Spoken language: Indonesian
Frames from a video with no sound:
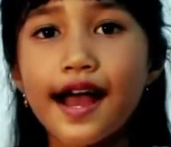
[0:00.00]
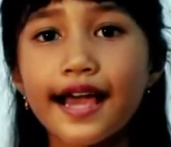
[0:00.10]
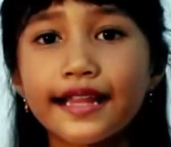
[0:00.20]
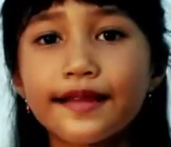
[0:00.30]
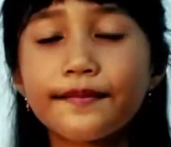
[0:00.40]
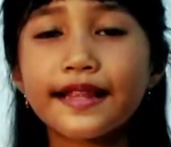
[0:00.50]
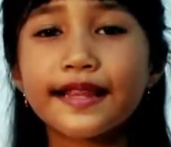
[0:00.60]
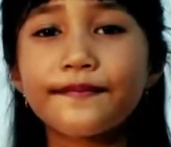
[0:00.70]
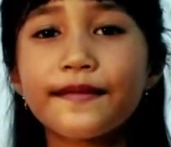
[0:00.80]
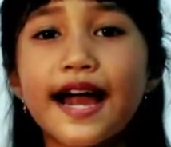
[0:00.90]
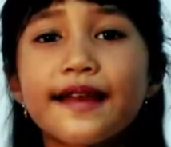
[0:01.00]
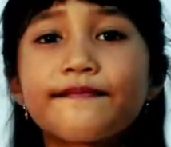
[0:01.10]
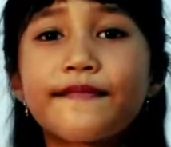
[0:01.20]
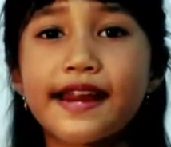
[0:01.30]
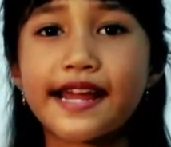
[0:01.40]
Hai
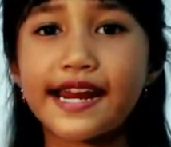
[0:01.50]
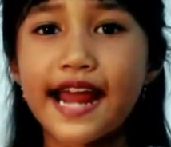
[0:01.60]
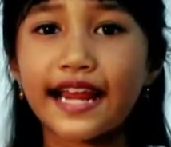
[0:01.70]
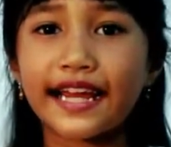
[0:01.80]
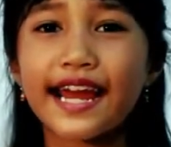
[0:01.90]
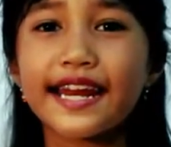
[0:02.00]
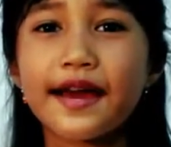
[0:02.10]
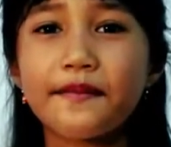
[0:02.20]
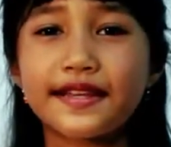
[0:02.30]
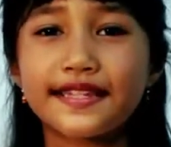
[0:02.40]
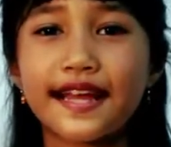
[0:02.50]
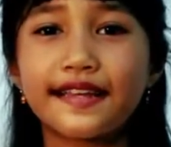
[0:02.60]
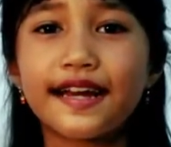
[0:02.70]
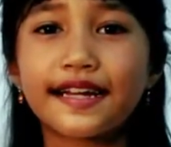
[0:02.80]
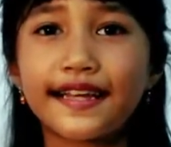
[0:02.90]
teman-teman, perkenalkan nama
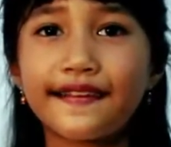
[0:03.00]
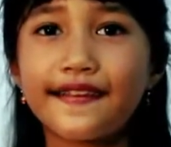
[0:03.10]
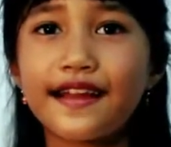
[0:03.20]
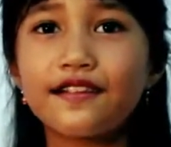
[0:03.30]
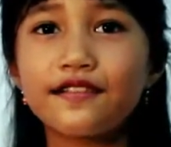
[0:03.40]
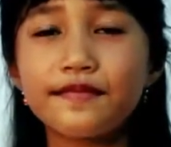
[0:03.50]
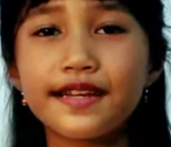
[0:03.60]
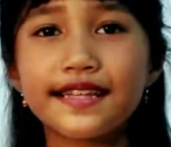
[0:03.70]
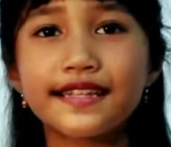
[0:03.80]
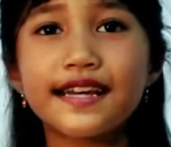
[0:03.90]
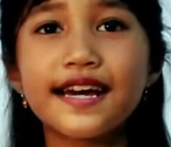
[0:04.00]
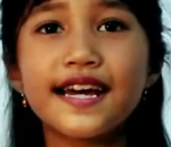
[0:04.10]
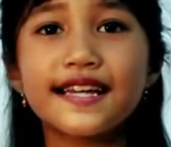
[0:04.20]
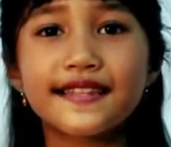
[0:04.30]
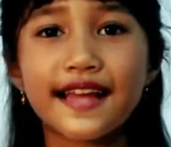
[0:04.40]
saya Keza Lubis.
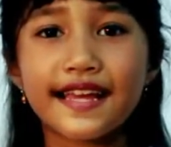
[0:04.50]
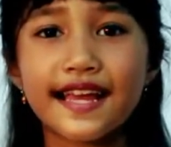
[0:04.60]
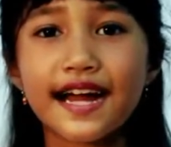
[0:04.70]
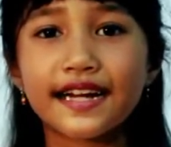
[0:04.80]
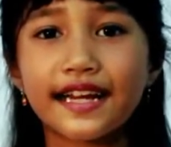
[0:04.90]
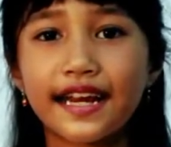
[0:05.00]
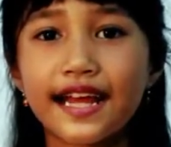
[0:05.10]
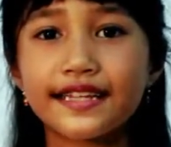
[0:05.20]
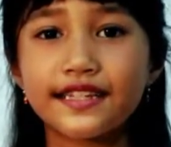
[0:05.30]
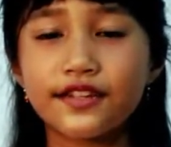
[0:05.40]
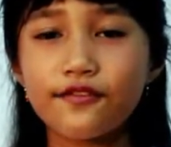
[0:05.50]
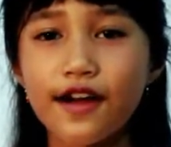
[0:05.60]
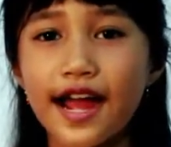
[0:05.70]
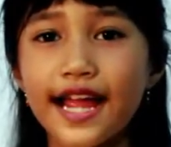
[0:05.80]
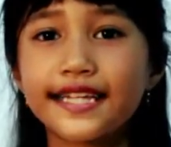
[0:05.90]
Saya kelas
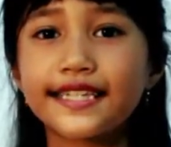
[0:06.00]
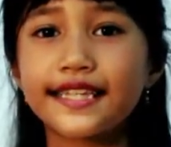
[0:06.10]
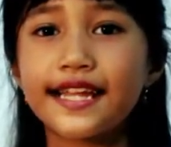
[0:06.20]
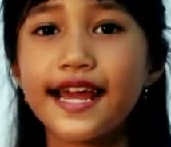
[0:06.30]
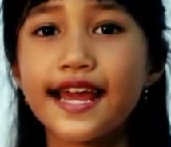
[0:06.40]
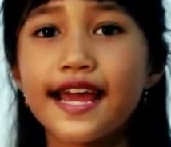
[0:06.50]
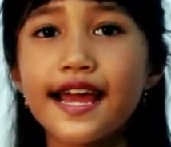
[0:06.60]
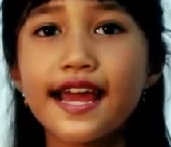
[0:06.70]
2 SD.